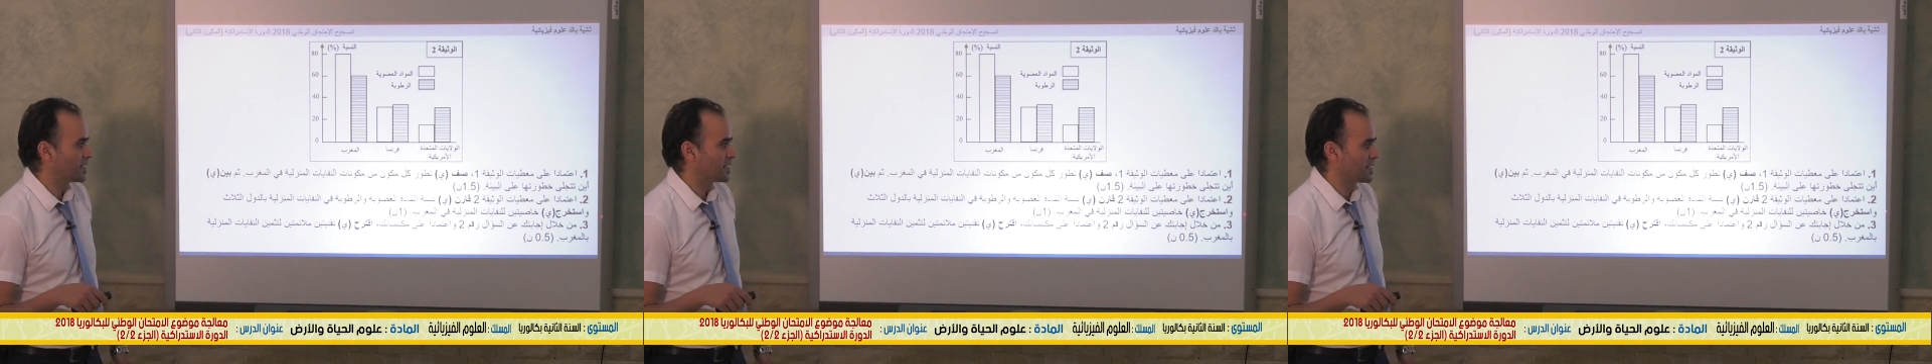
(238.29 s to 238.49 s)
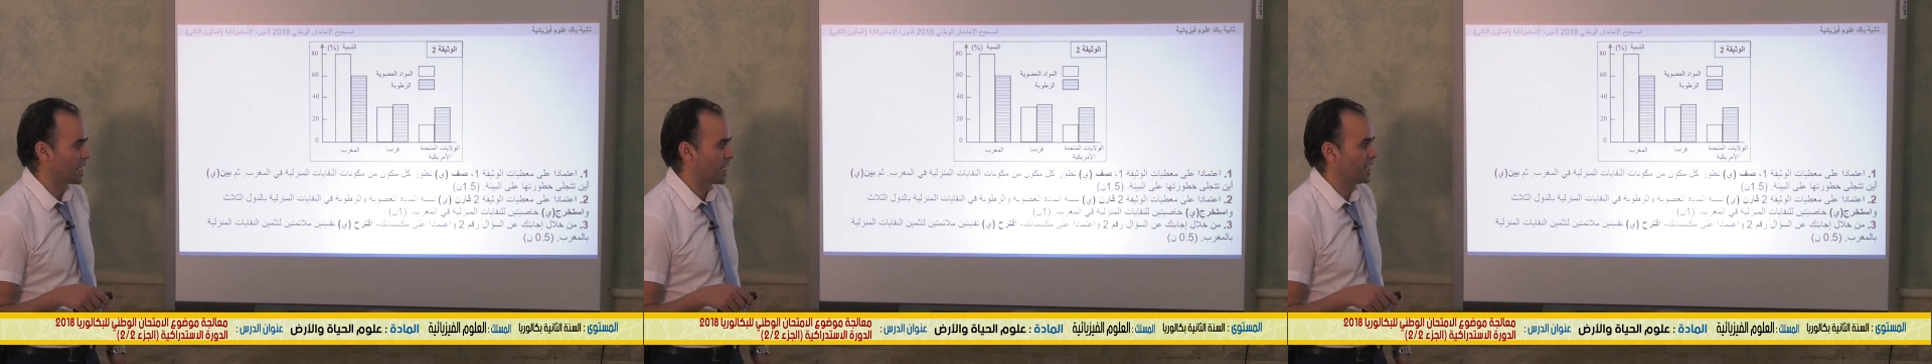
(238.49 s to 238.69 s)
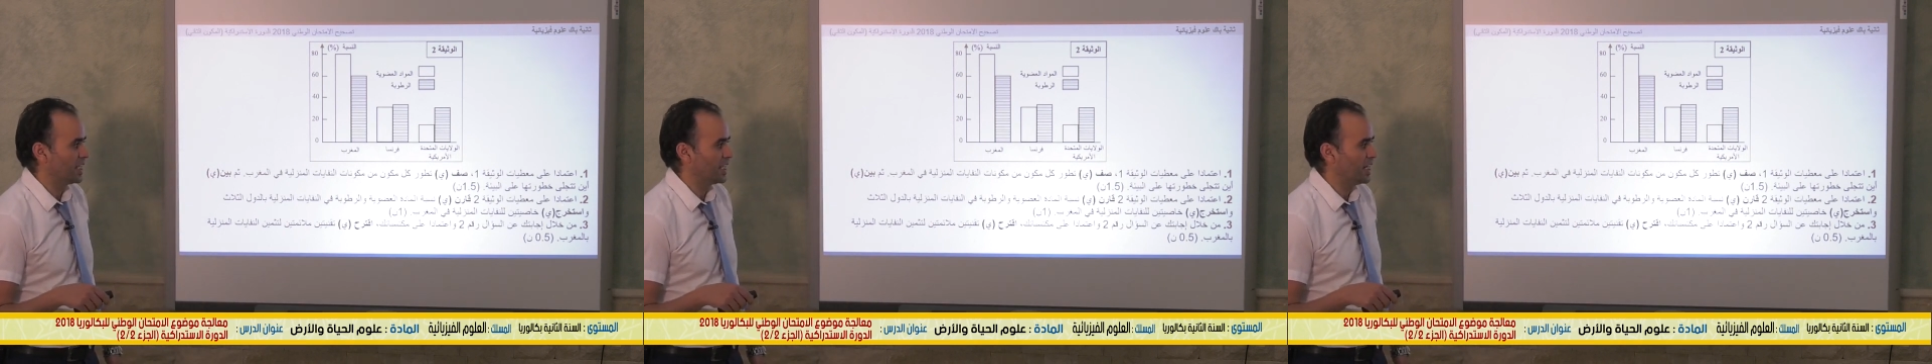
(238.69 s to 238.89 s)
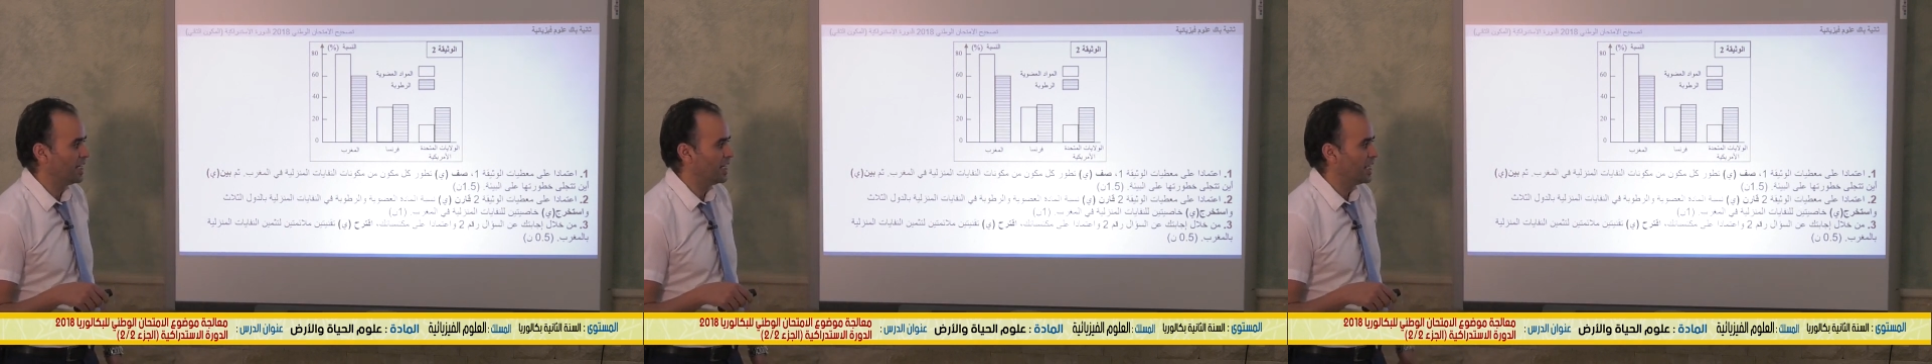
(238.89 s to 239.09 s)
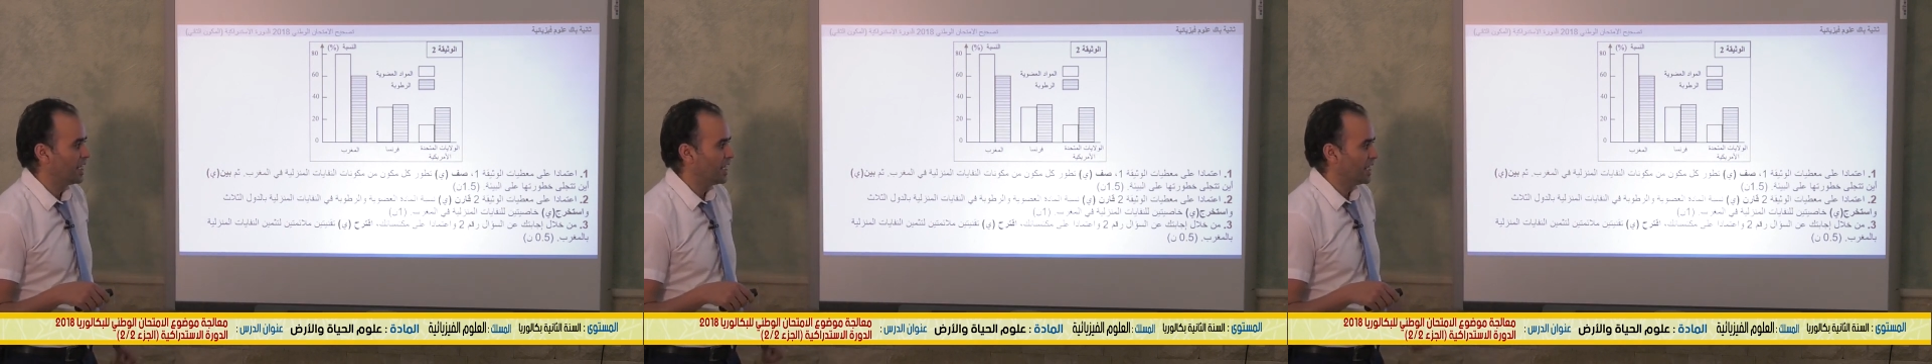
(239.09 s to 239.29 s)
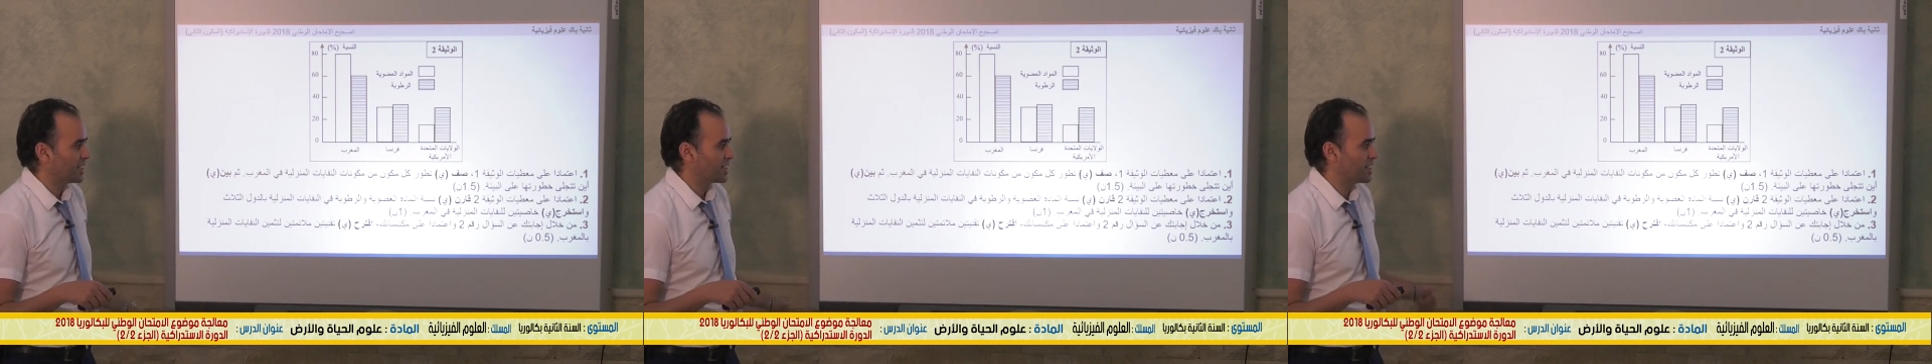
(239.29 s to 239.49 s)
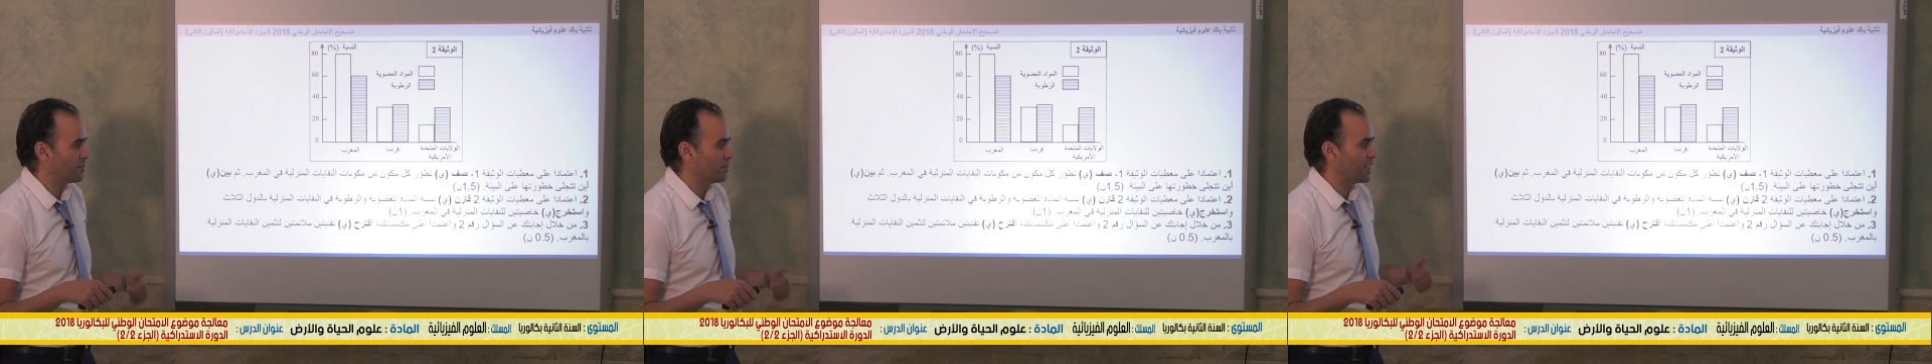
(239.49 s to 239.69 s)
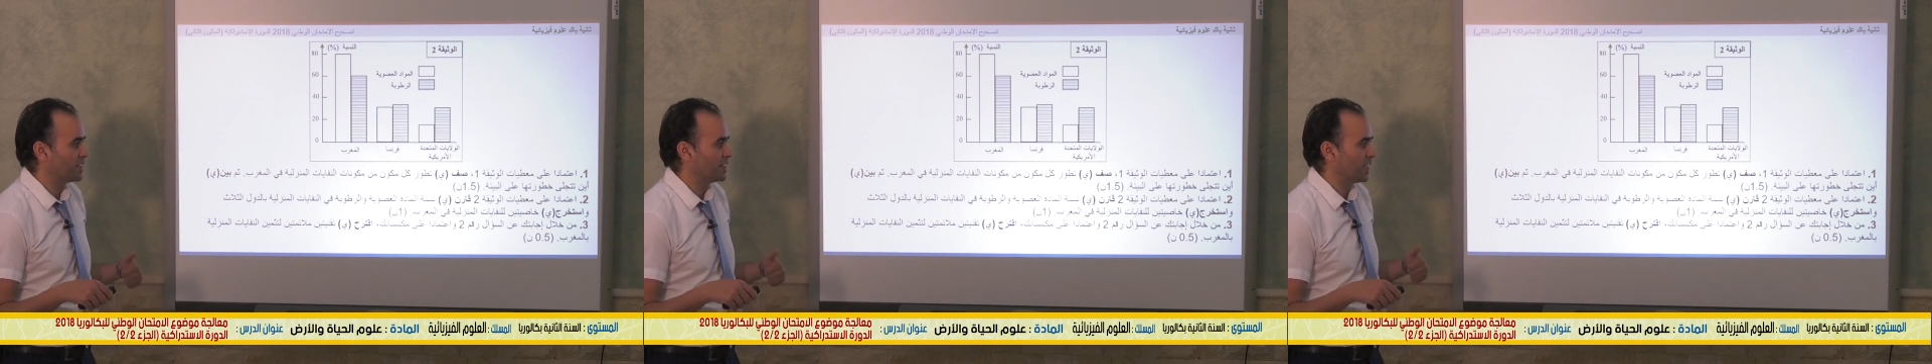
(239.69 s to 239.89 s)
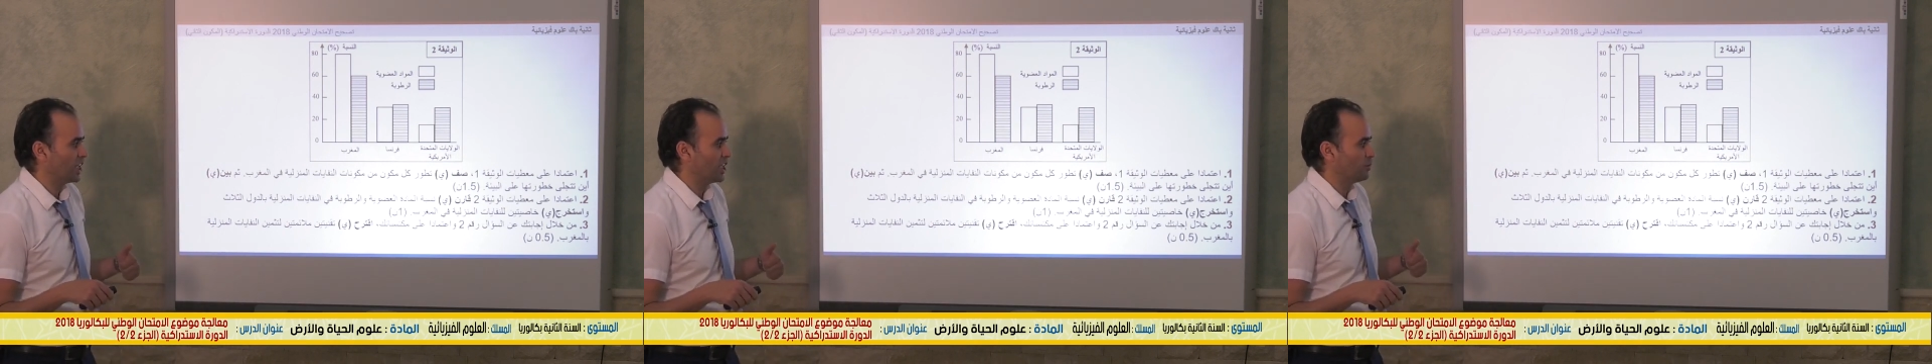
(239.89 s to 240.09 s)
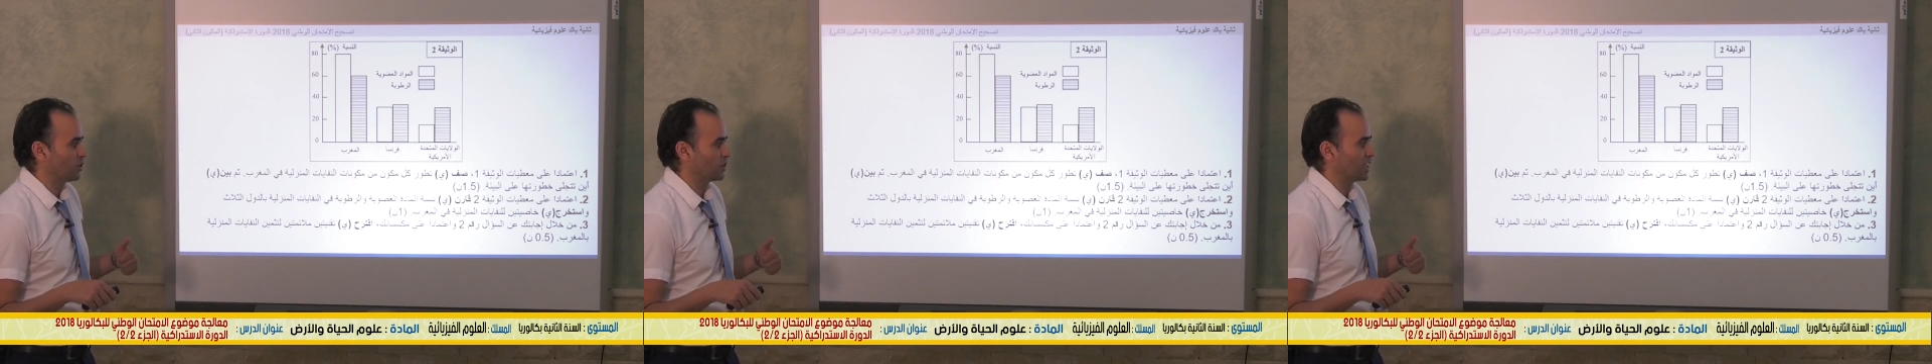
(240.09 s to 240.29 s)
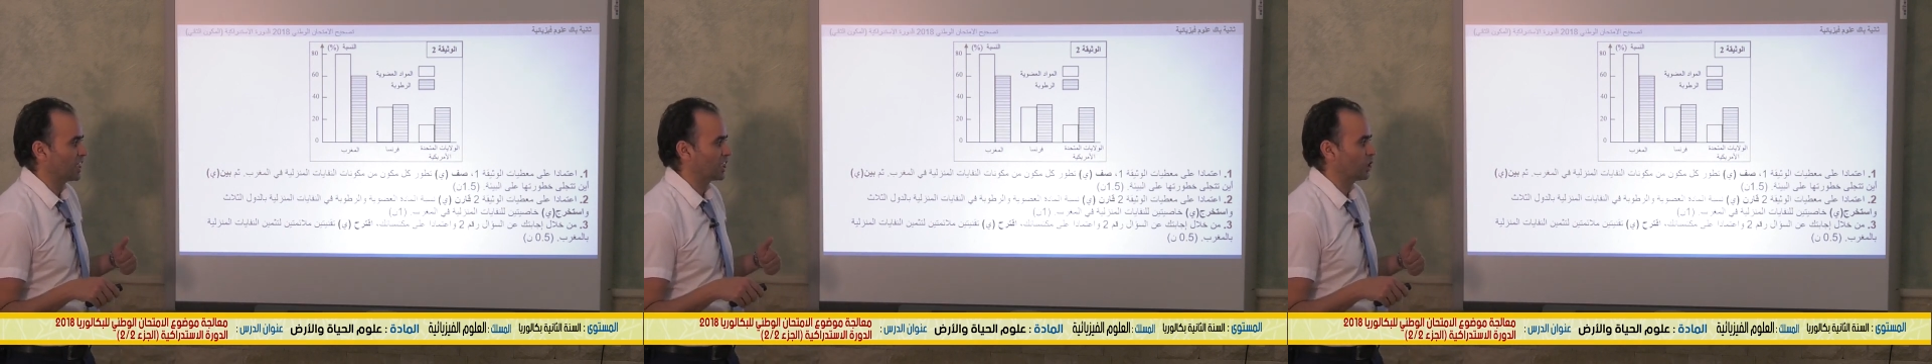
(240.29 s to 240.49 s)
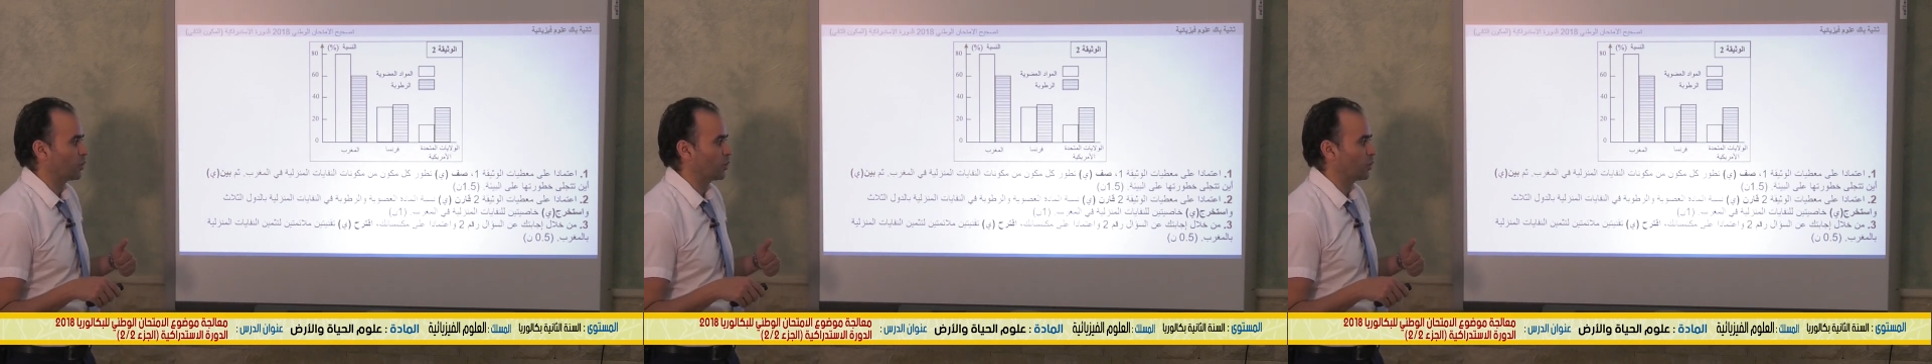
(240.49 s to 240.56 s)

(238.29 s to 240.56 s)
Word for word: ثانيا اعتمادا على معطيات